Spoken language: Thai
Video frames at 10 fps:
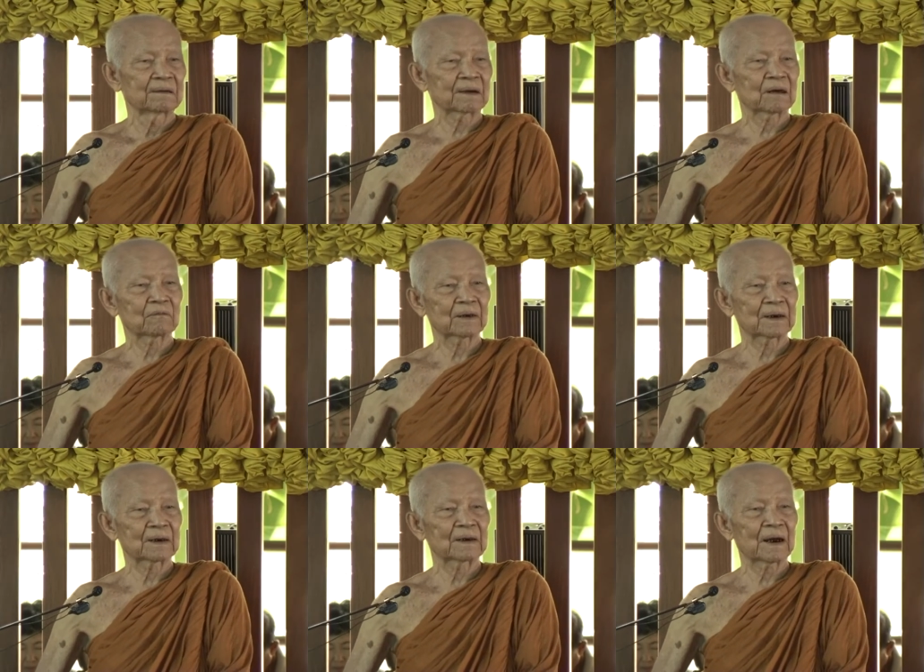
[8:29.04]
นับว่า
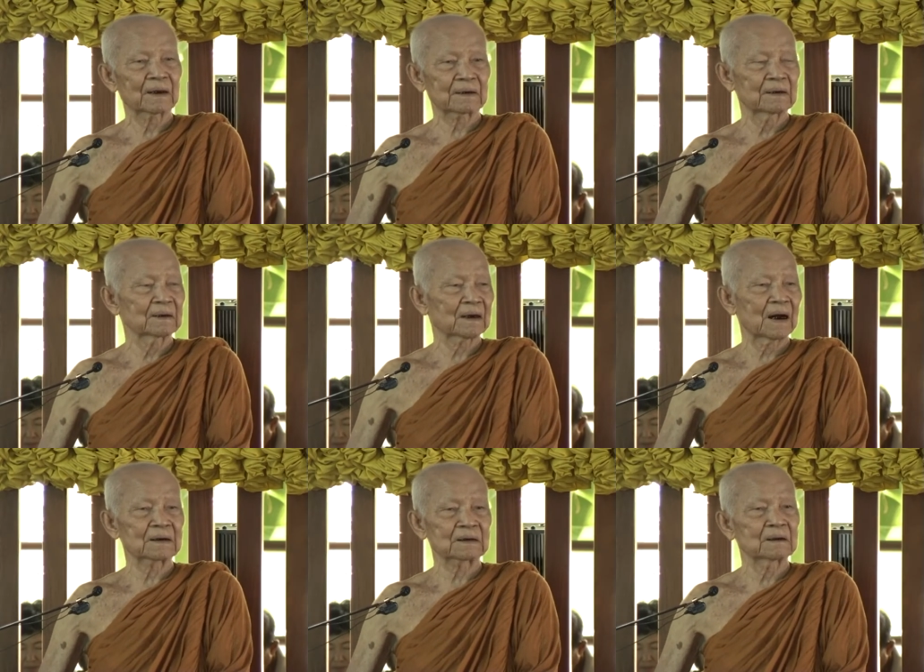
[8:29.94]
ได้เกิน
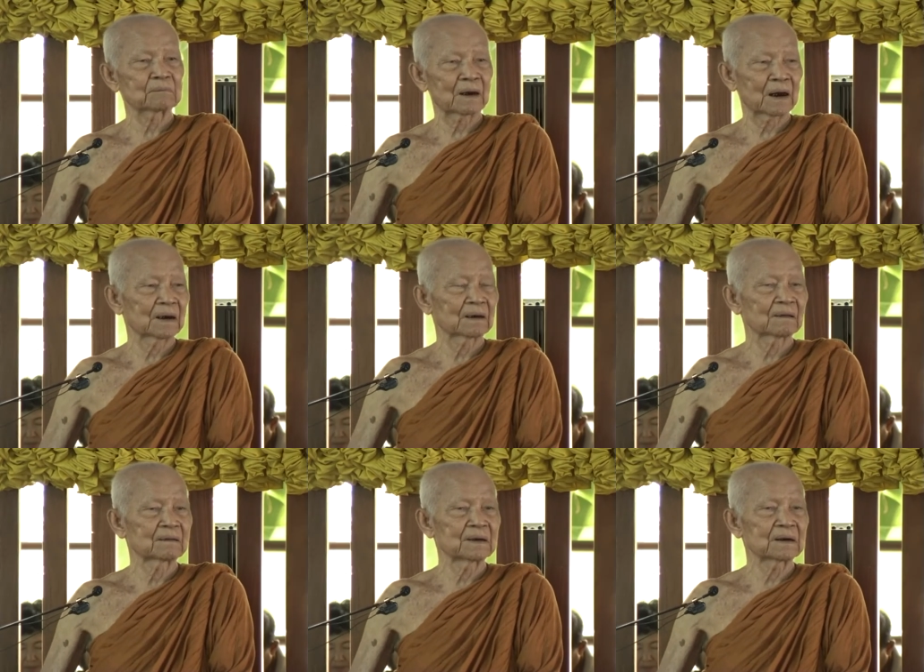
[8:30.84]
คาดเกินหมาย
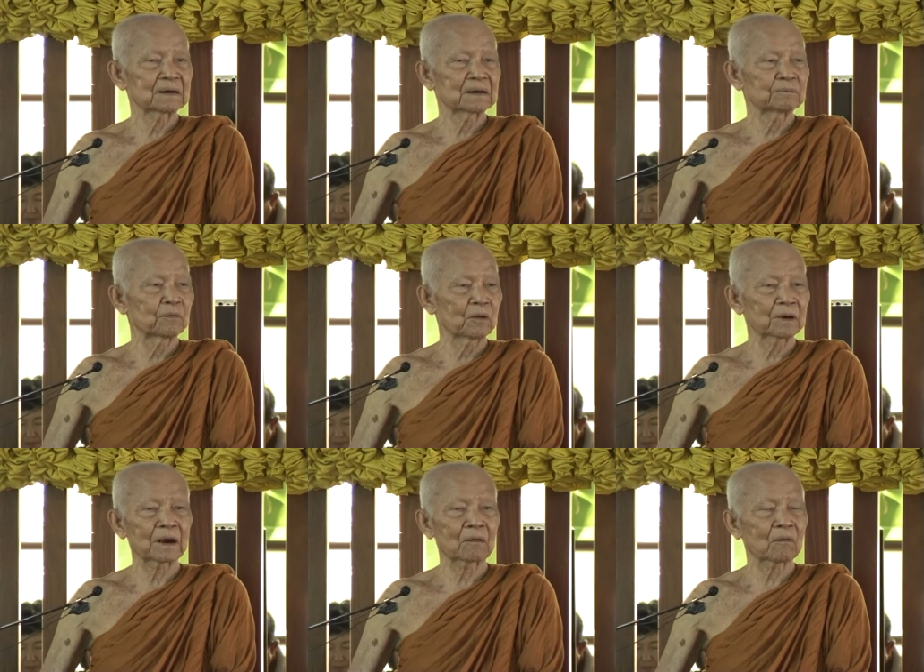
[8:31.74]
นี่คือผล
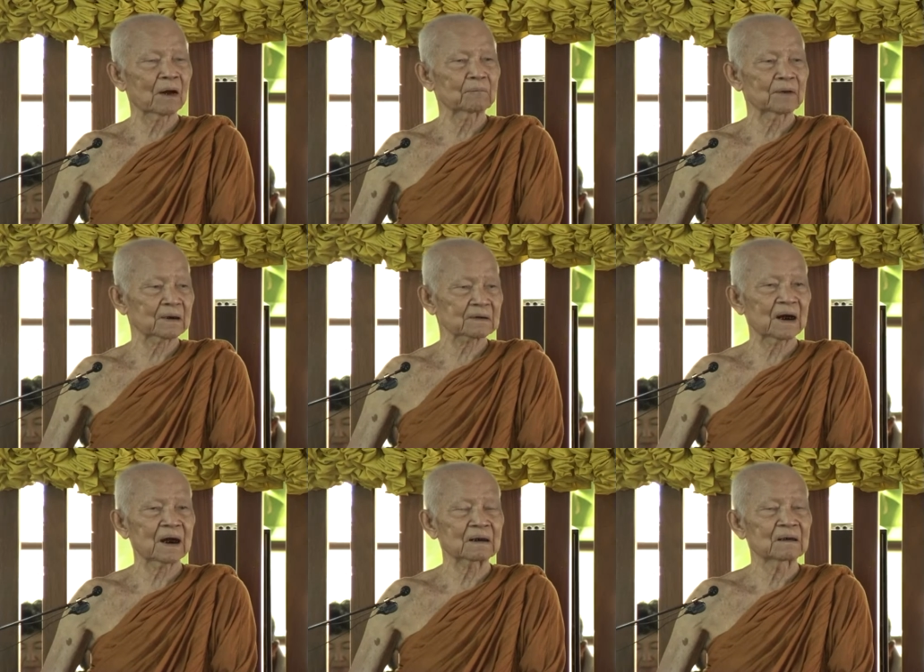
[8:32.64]
แห่งความรัก
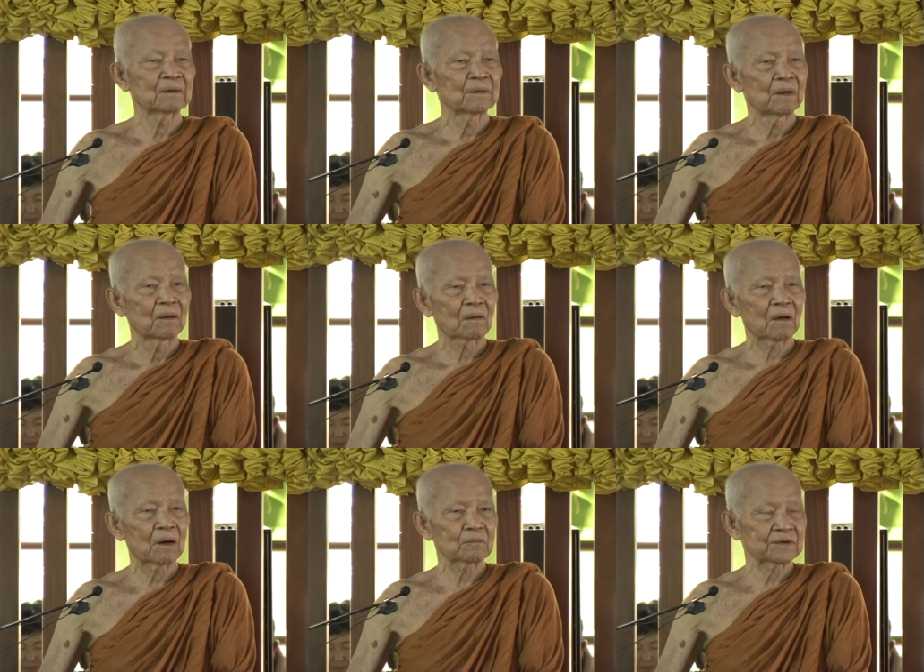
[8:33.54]
ชาติ
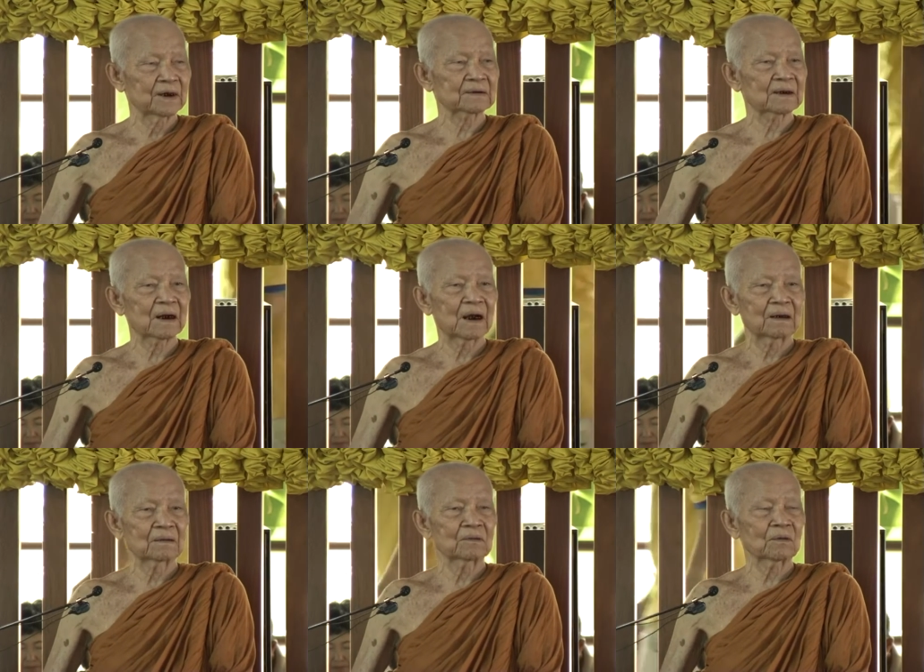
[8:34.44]
ความเสียสละ
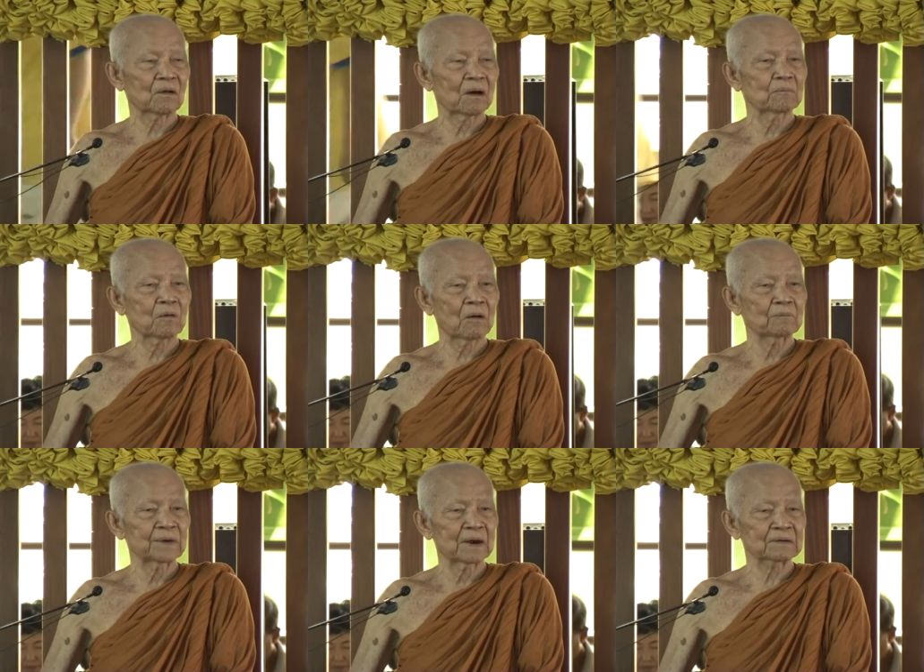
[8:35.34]
ด้วยความพร้อม
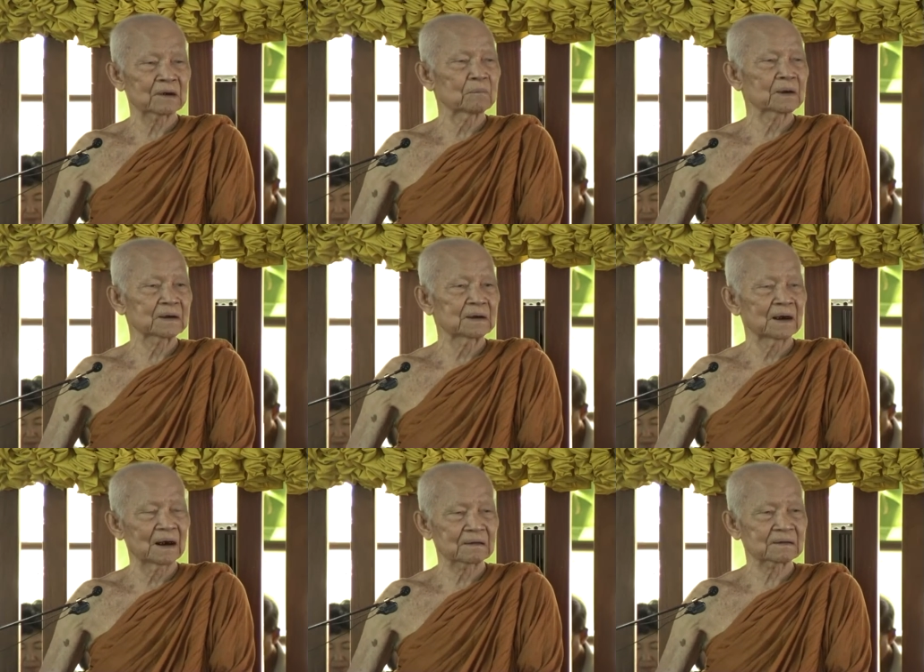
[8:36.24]
เพียงสามัคคี
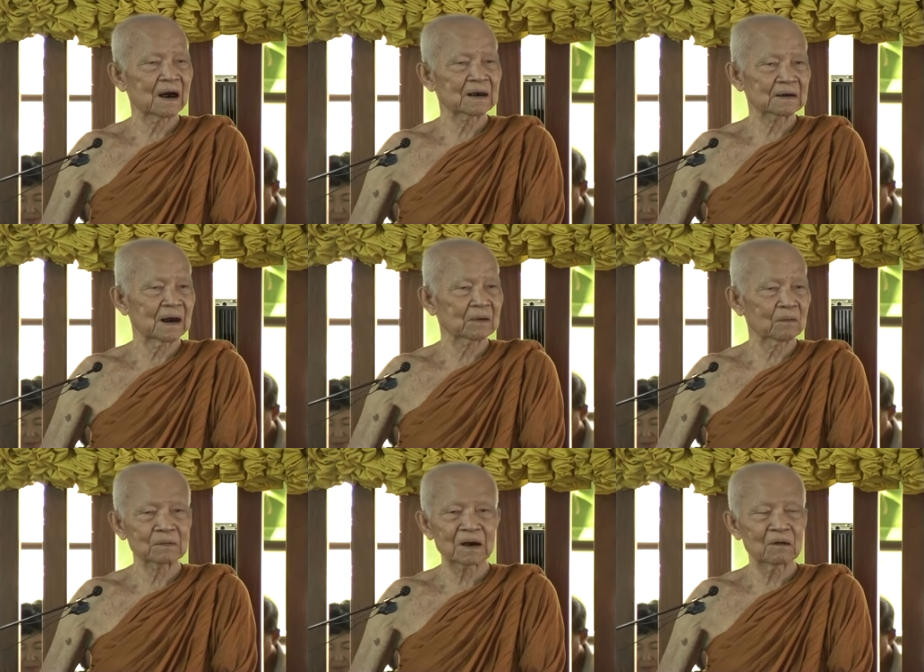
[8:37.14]
แห่งชาติไทยข
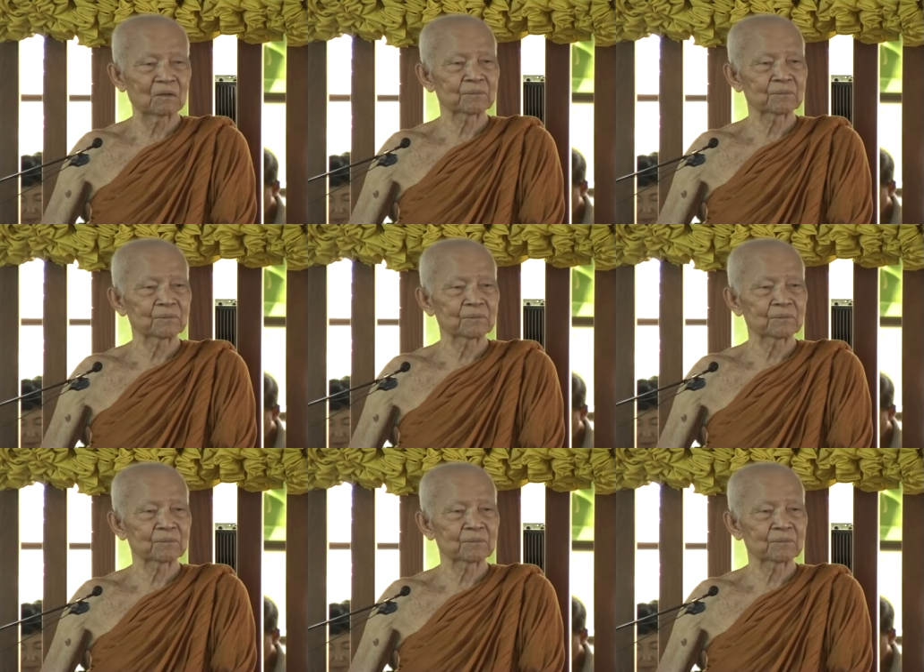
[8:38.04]
องเรา